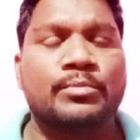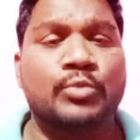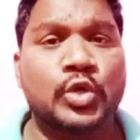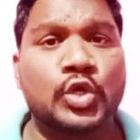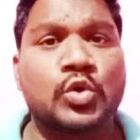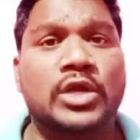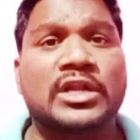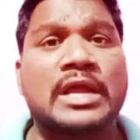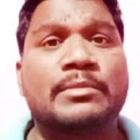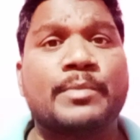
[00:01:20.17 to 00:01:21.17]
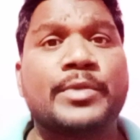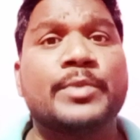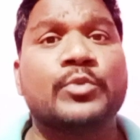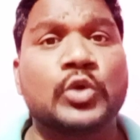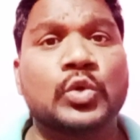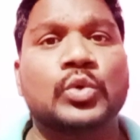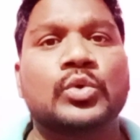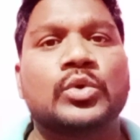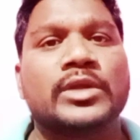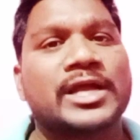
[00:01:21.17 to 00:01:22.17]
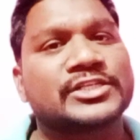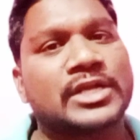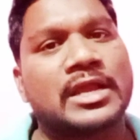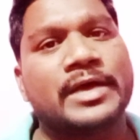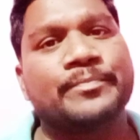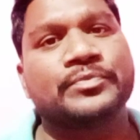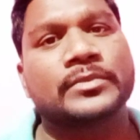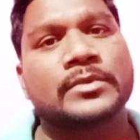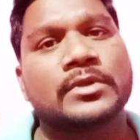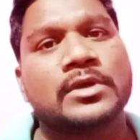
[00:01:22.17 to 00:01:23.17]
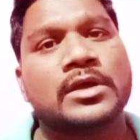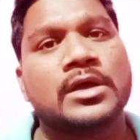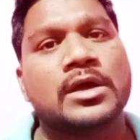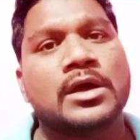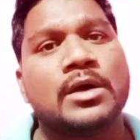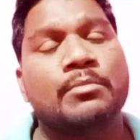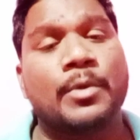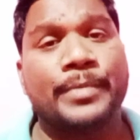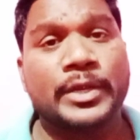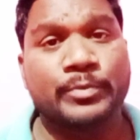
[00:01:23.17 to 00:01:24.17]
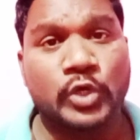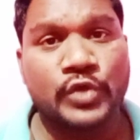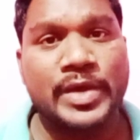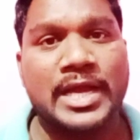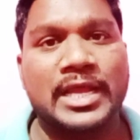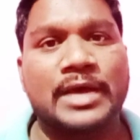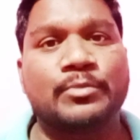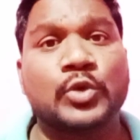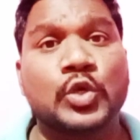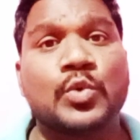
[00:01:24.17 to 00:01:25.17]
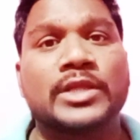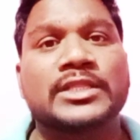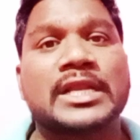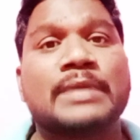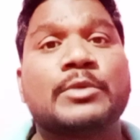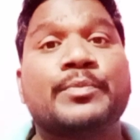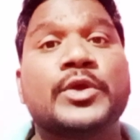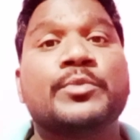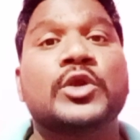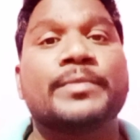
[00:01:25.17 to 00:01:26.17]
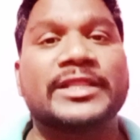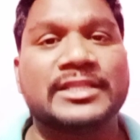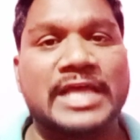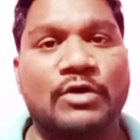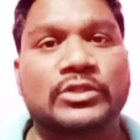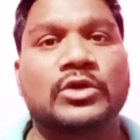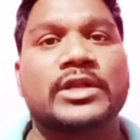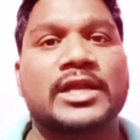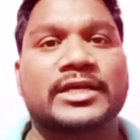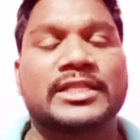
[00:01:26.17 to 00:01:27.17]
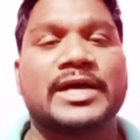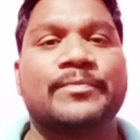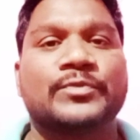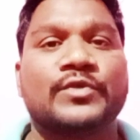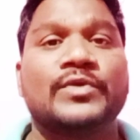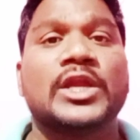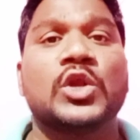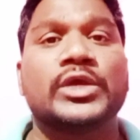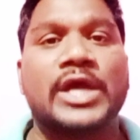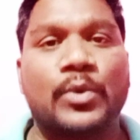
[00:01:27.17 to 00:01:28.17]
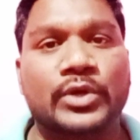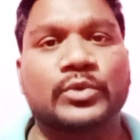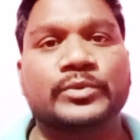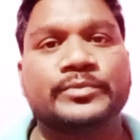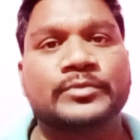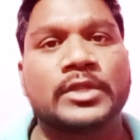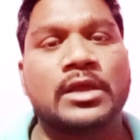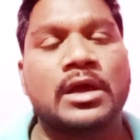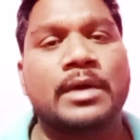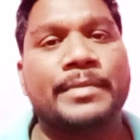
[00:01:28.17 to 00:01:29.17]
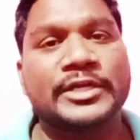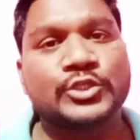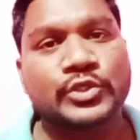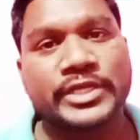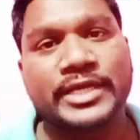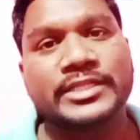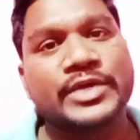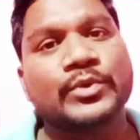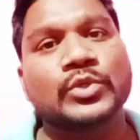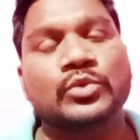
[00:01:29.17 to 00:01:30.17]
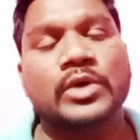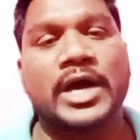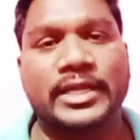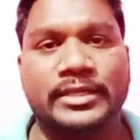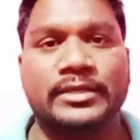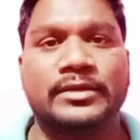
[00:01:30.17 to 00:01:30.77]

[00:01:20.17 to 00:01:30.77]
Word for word: మూడు కోట్ల ముప్పై మూడు లక్షల ముప్పై మూడు వేల మూడు వందల ముప్పై మూడు మంది దేవతలు ఉన్నారు కదా వీరిలో ఎవరు పరిశుద్ధుడైన దేవుడు అని